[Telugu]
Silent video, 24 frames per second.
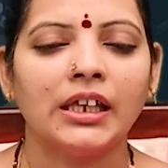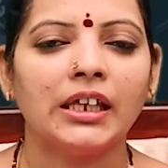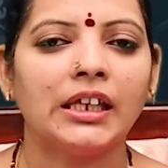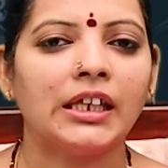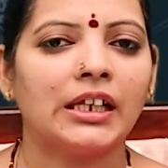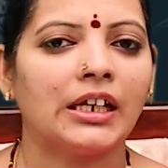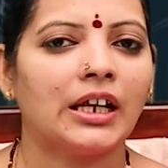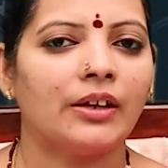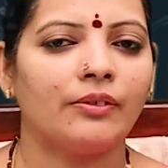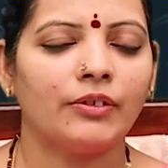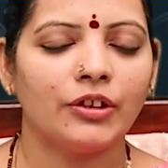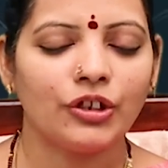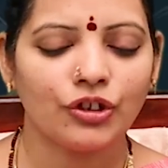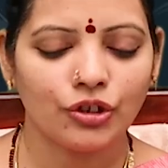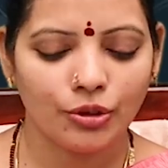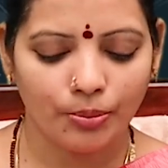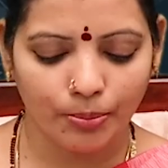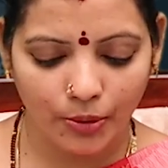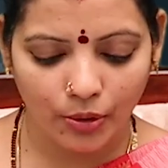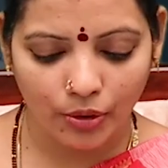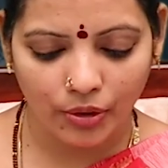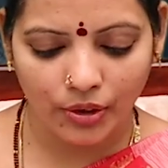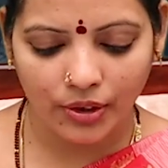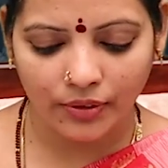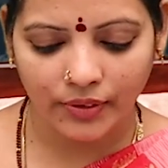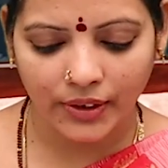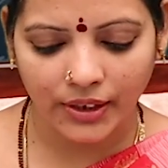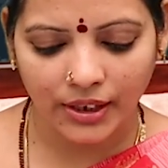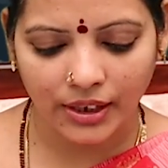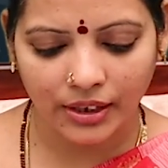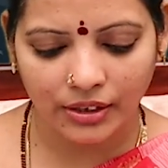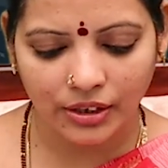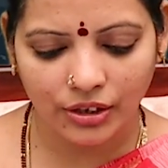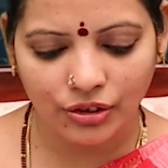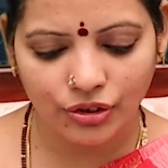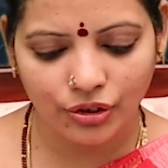ఈ రవిని చెప్పుకోవడం
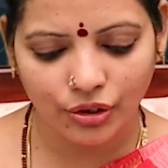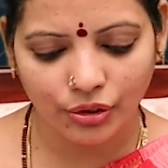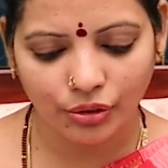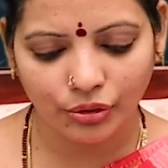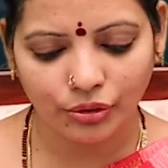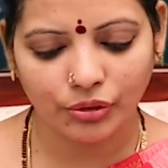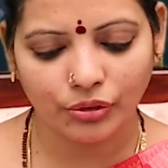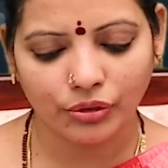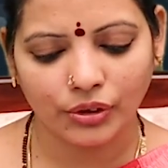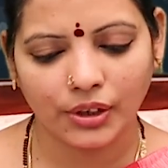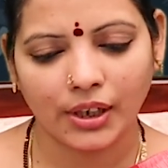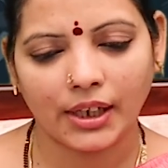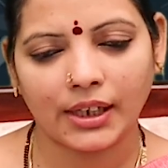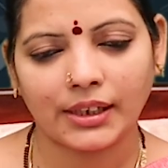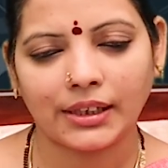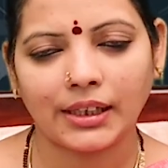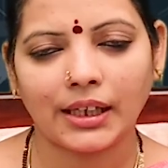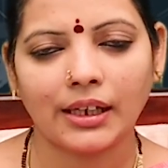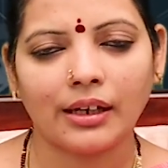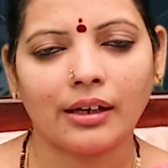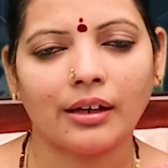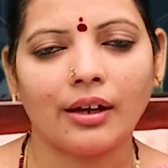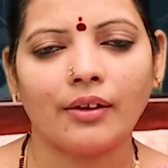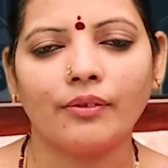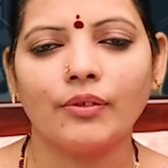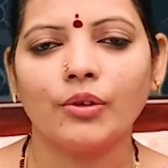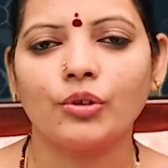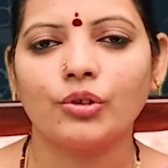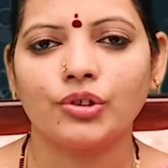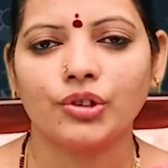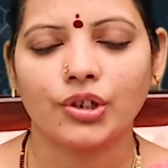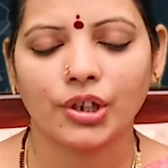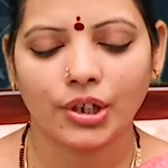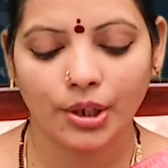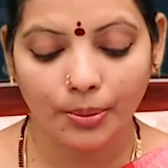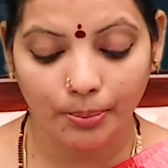అనేది జరుగుతుంది అయితే రవి
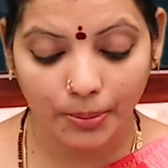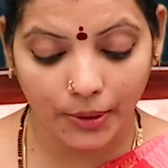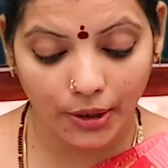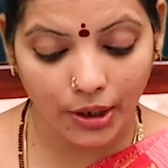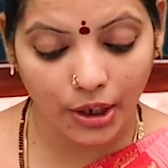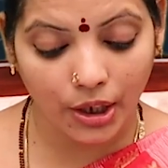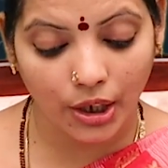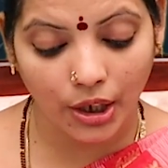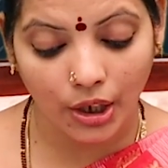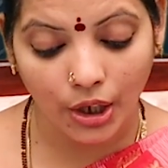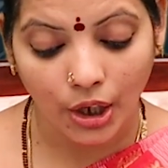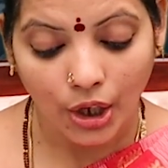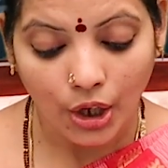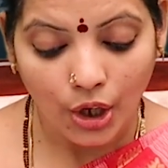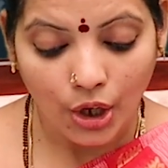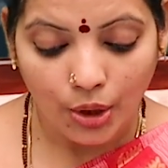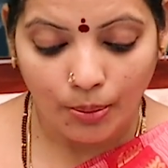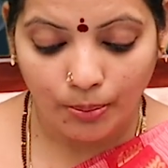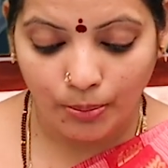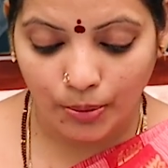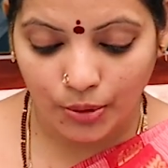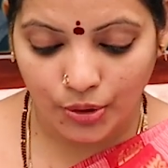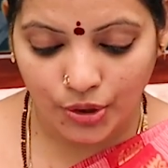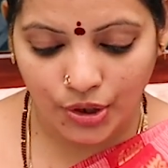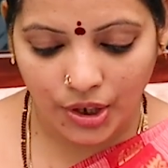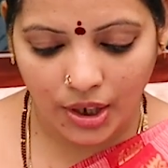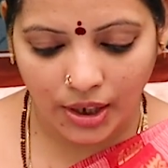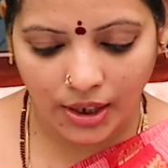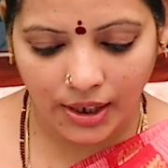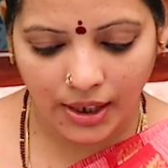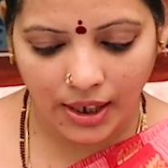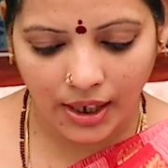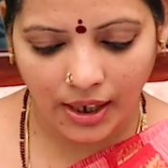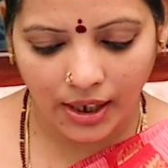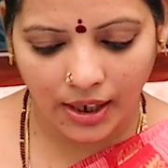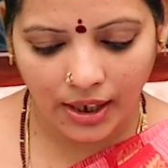వచ్చేటప్పటికి పురుష
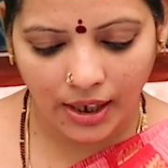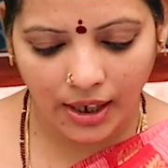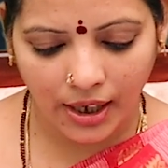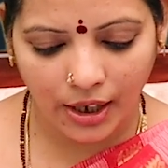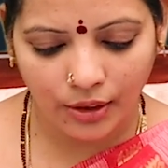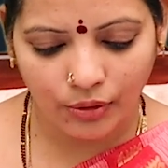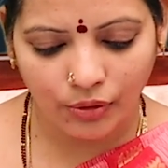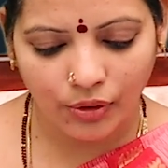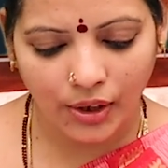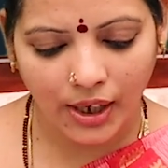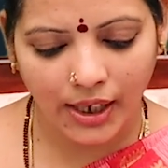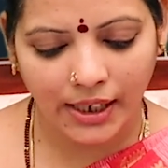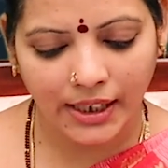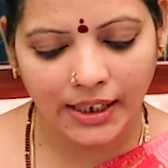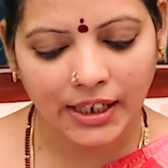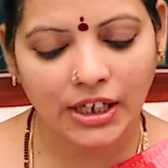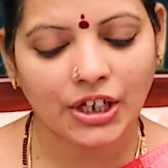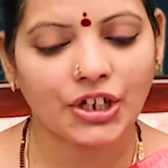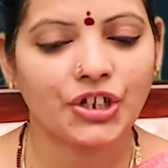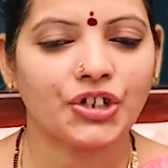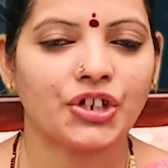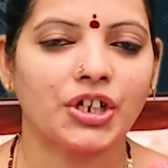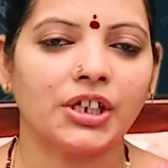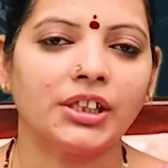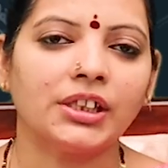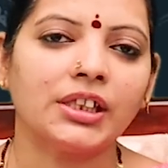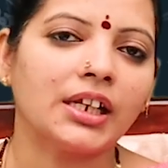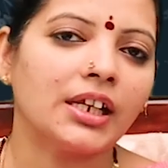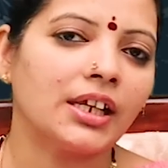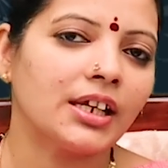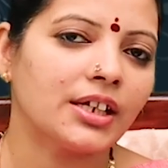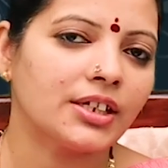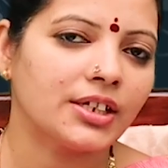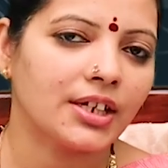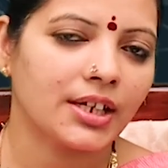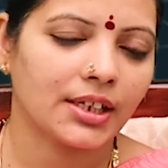గ్రహంగాను అలాగే
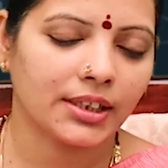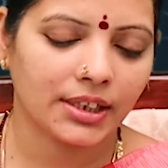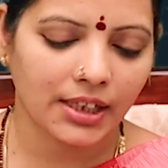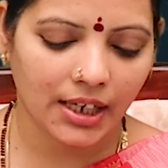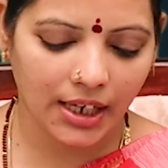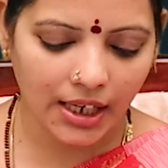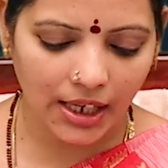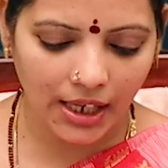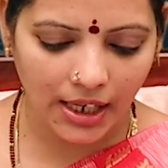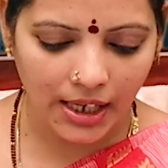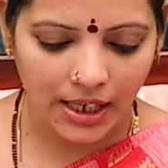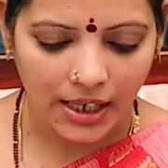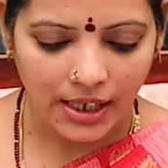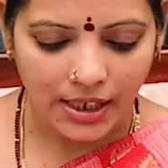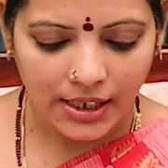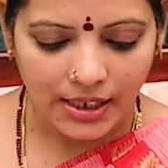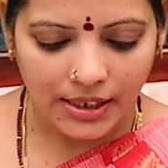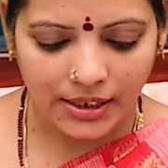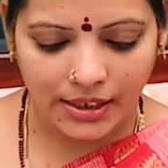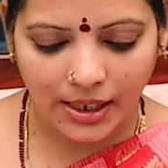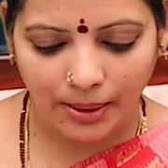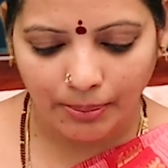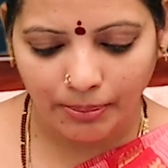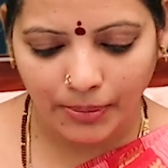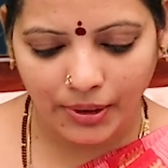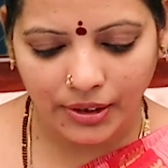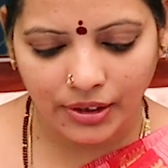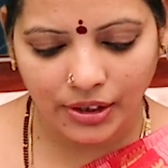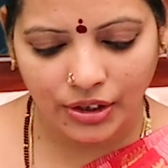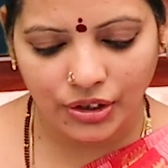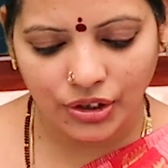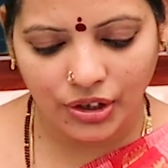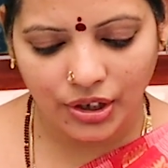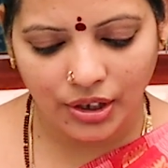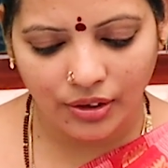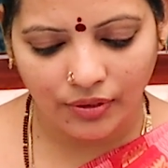క్షత్రియ జాతికి
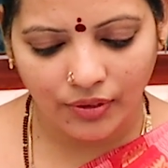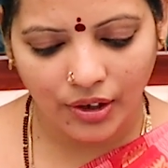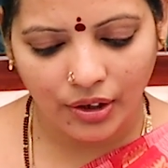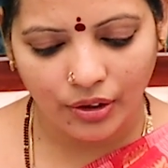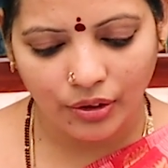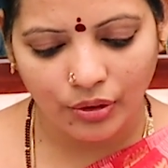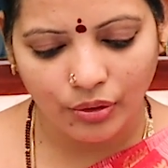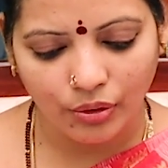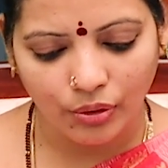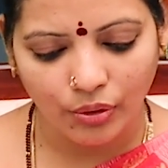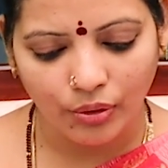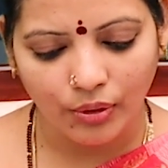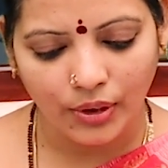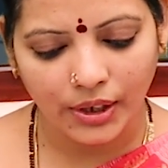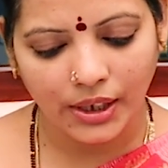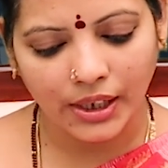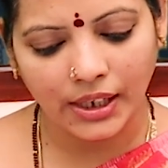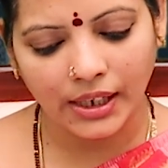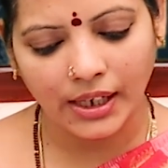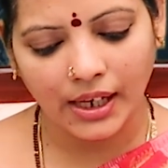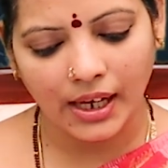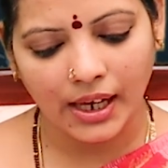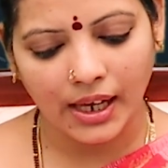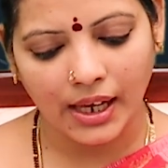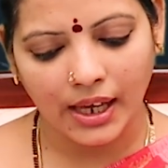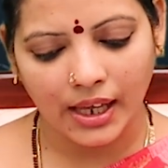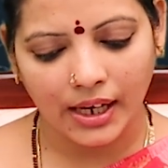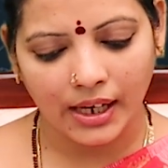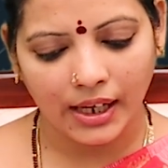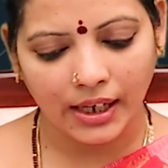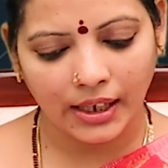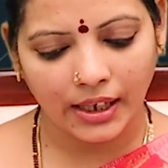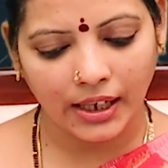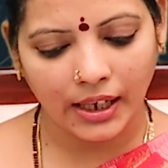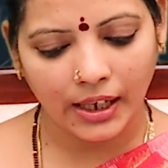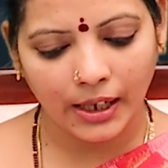సంబంధించిన వాడు ఈయన
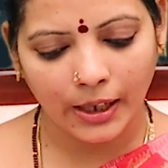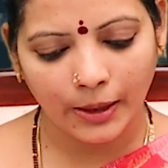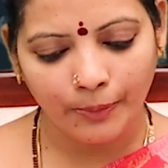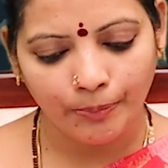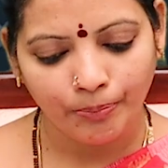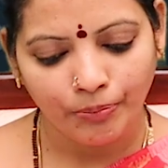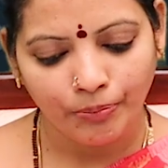అలాగే